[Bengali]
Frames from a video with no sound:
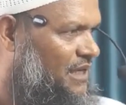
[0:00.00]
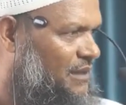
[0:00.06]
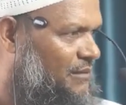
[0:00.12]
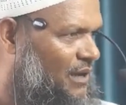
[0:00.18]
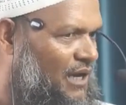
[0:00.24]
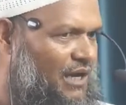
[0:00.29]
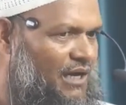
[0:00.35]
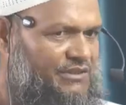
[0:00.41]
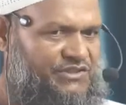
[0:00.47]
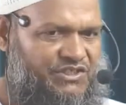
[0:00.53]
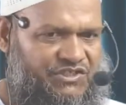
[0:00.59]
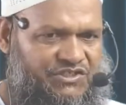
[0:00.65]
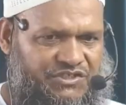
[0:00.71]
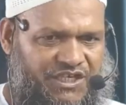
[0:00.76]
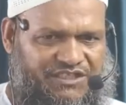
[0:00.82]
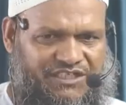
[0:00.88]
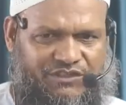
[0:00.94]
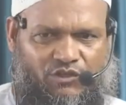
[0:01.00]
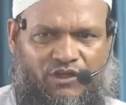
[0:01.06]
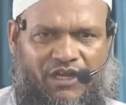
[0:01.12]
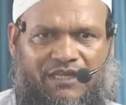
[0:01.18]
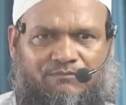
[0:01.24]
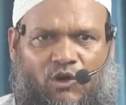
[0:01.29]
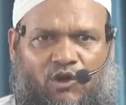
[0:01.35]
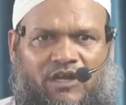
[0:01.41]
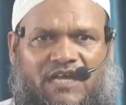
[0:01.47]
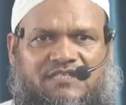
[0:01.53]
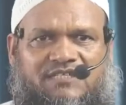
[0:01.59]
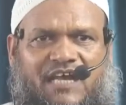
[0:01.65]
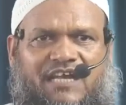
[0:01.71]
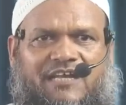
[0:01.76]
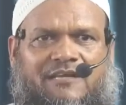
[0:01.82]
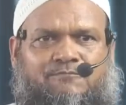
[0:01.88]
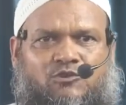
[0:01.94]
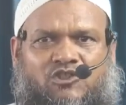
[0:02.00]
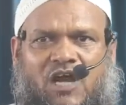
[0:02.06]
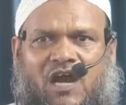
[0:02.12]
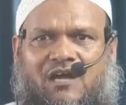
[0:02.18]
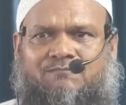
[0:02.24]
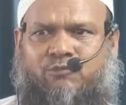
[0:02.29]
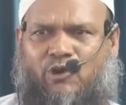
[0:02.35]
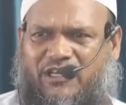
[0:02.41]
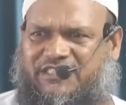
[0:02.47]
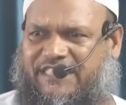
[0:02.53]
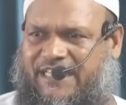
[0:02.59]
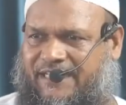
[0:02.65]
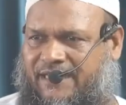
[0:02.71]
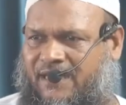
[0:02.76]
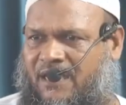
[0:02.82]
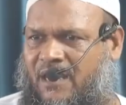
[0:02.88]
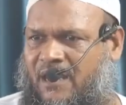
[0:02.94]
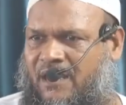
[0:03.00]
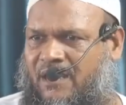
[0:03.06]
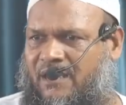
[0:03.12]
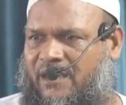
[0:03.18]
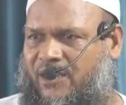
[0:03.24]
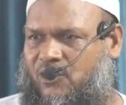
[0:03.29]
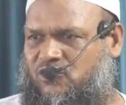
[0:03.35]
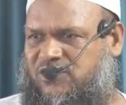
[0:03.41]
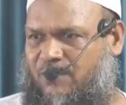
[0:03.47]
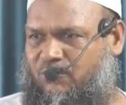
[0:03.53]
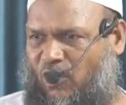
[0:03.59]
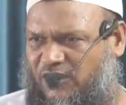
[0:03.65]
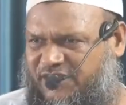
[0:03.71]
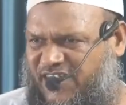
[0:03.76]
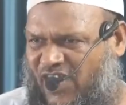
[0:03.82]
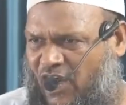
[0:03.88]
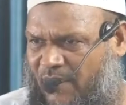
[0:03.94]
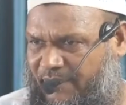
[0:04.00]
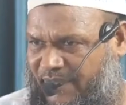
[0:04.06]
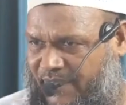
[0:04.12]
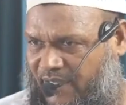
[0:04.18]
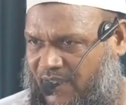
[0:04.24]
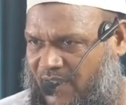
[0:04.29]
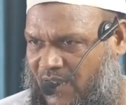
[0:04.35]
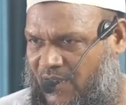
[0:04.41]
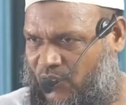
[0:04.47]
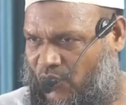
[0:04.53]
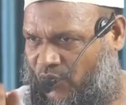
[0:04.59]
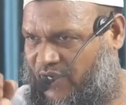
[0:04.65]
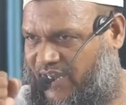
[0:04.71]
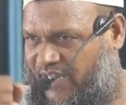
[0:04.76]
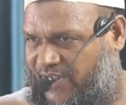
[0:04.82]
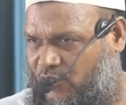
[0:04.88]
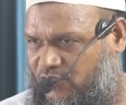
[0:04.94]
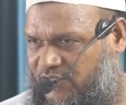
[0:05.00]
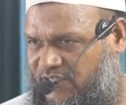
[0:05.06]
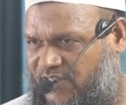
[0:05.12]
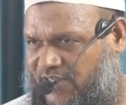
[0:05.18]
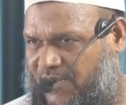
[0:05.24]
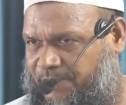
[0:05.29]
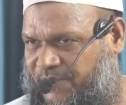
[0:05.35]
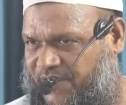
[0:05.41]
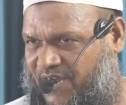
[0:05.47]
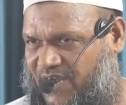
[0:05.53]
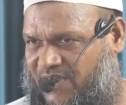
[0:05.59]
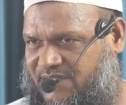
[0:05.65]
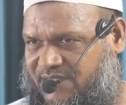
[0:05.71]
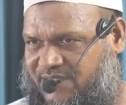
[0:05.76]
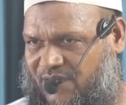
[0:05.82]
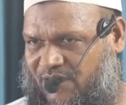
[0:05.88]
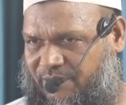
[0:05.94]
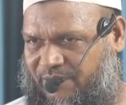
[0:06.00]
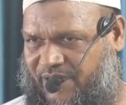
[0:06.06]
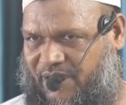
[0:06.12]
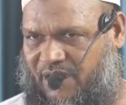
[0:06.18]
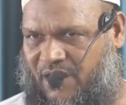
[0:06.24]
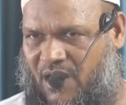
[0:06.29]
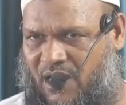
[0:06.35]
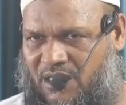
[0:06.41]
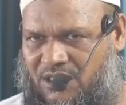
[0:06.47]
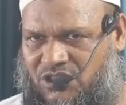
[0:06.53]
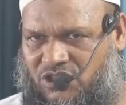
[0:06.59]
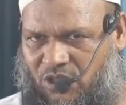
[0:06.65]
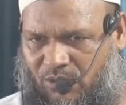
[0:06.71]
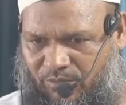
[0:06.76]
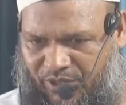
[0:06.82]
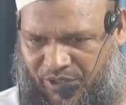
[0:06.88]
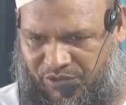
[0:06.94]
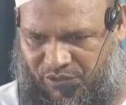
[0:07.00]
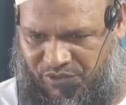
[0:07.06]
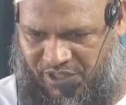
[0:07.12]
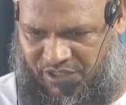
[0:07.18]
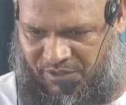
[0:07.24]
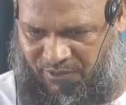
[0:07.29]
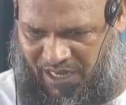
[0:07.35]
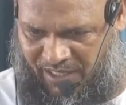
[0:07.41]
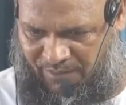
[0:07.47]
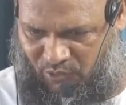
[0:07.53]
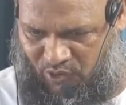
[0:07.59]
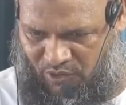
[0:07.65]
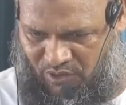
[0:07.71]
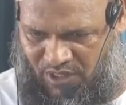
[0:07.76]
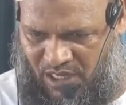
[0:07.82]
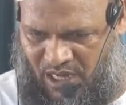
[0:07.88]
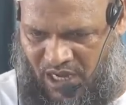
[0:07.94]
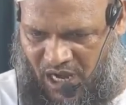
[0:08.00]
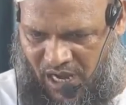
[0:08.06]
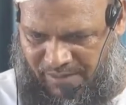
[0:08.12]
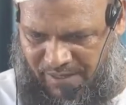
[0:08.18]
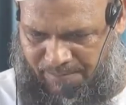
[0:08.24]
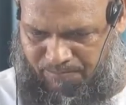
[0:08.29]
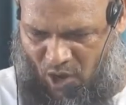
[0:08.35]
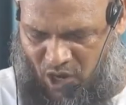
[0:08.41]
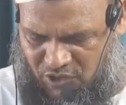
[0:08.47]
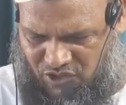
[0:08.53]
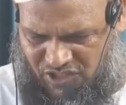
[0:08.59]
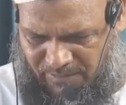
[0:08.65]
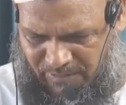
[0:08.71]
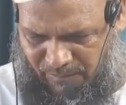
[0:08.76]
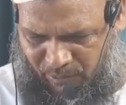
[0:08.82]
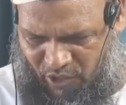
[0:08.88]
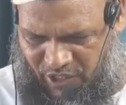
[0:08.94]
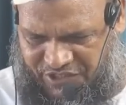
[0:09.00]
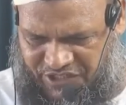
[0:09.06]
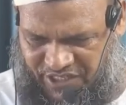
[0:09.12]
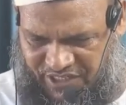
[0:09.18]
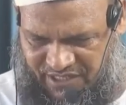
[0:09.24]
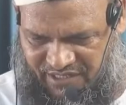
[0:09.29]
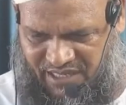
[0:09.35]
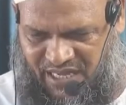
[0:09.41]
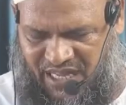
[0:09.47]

আমার চেষ্টা চেতনায় মহিলা শালীন পোশাক করেছে এ কথা বলতে হবে নইলে এই কথা থেকে ফিরে আসতে হবে সম্মানিত দিনী ভাই বোন আমি বক্তব্যে বলেছি